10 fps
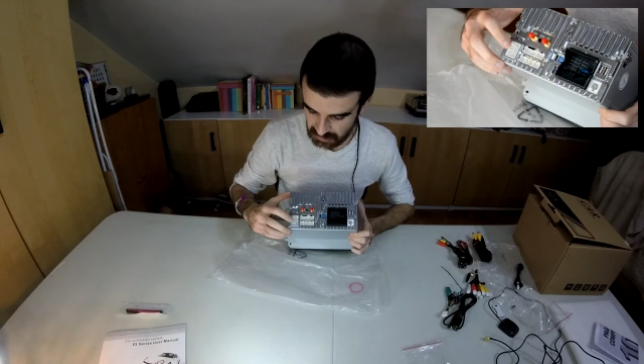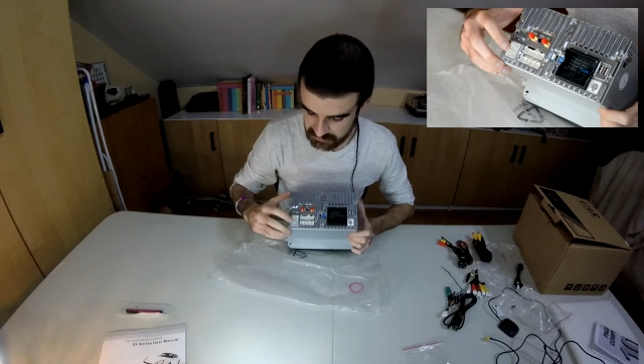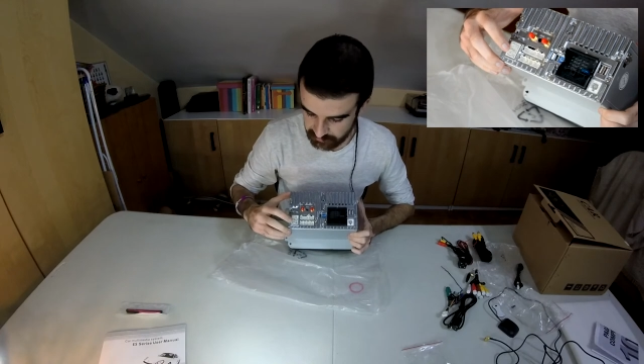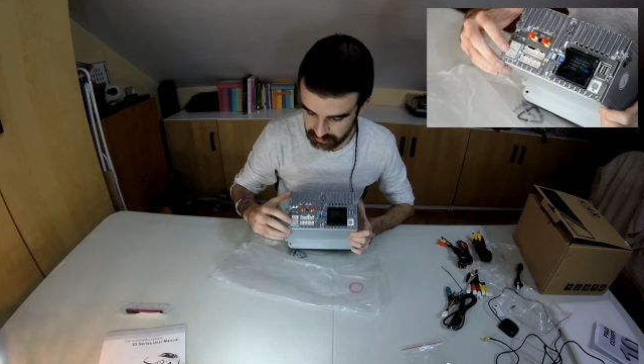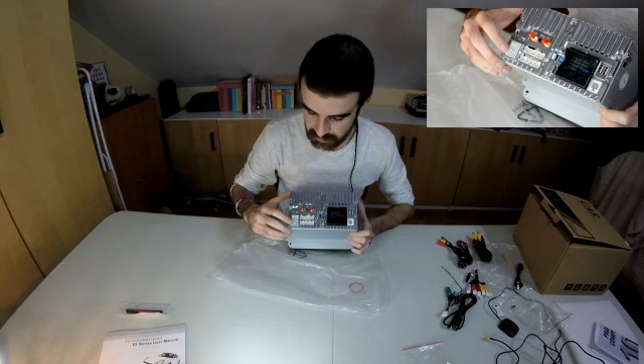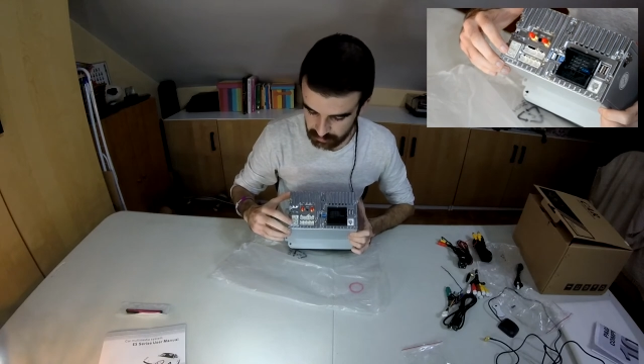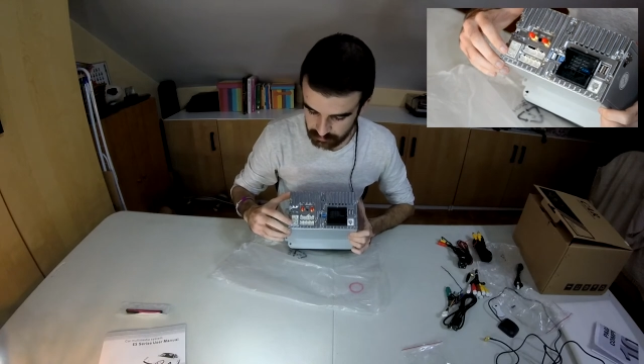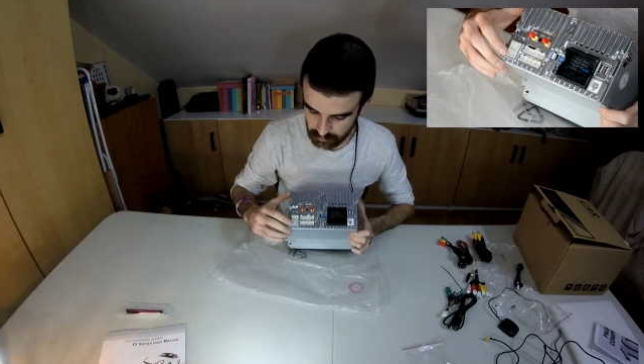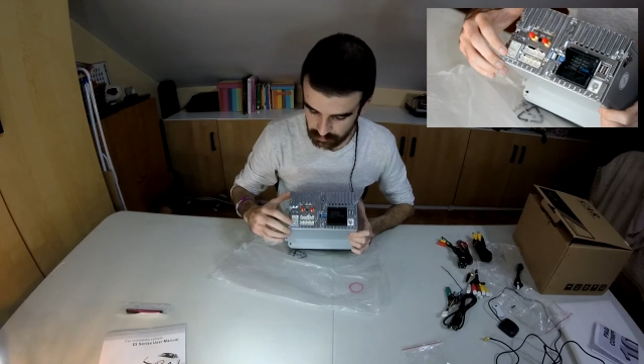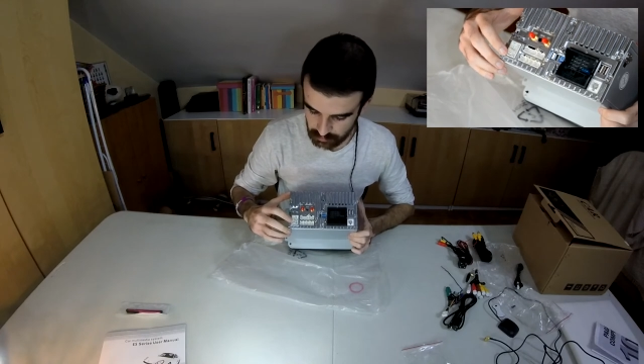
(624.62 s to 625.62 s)
Estas vienen
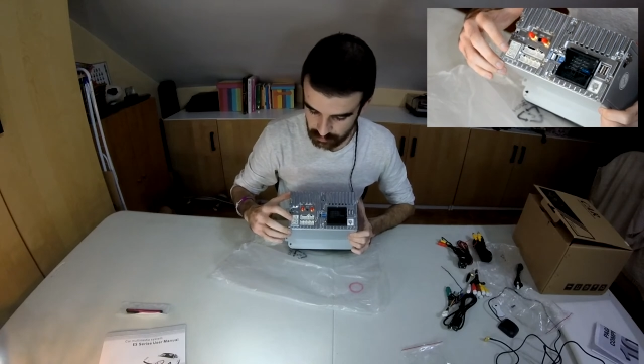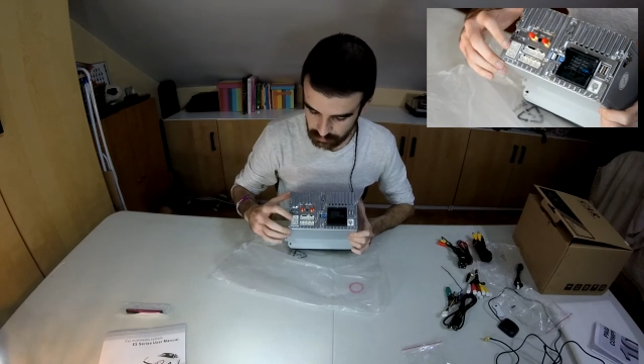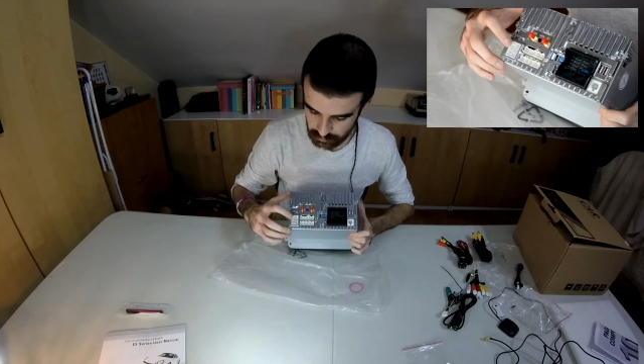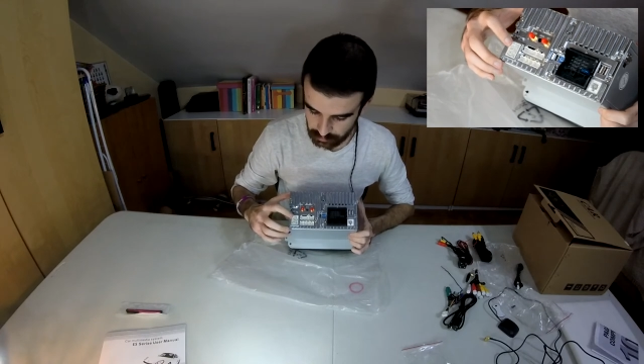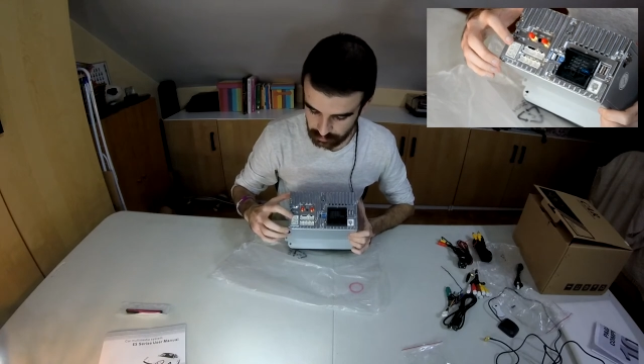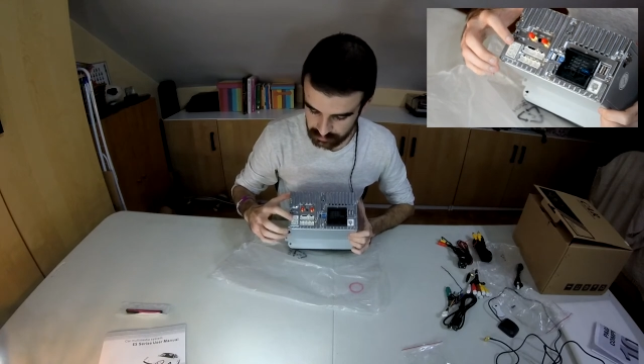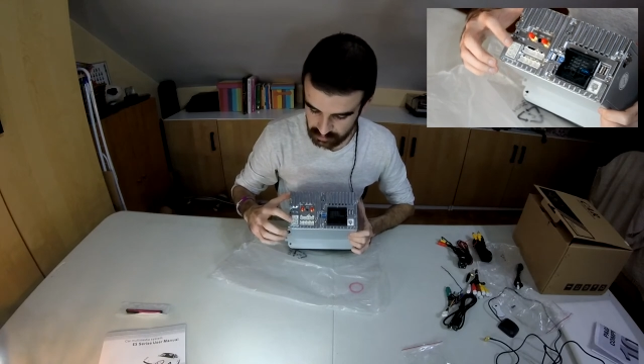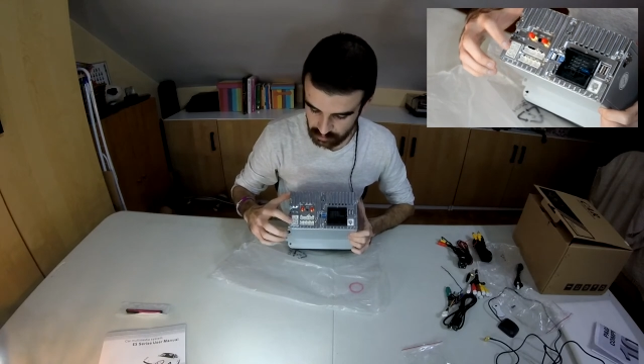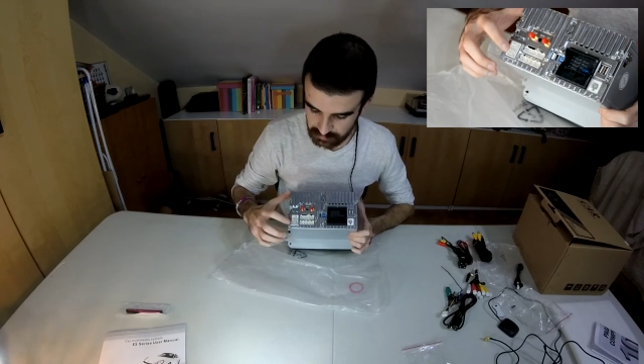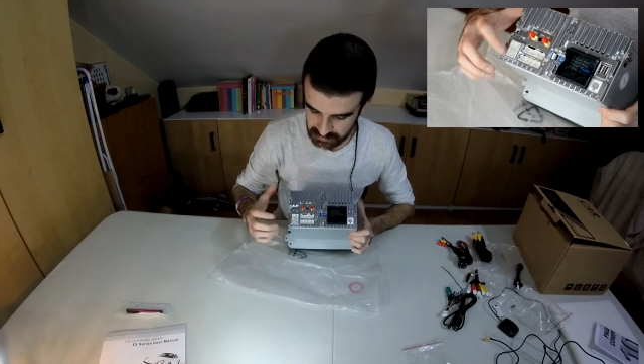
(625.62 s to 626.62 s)
como dos
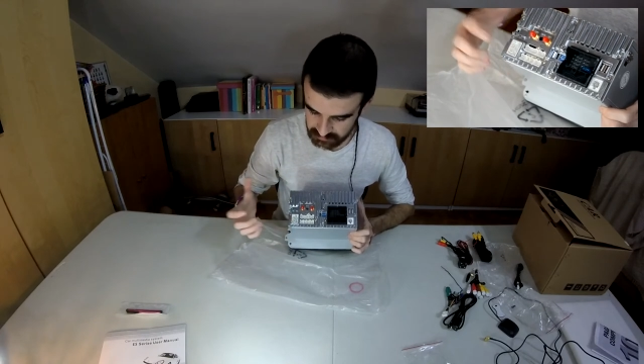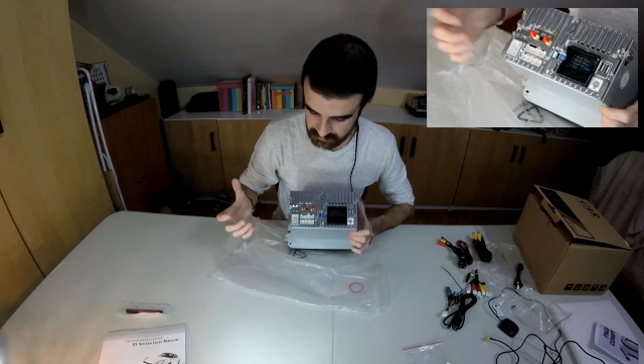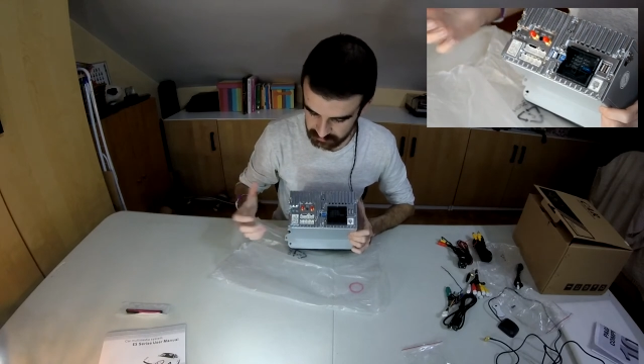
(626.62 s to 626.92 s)
tomas,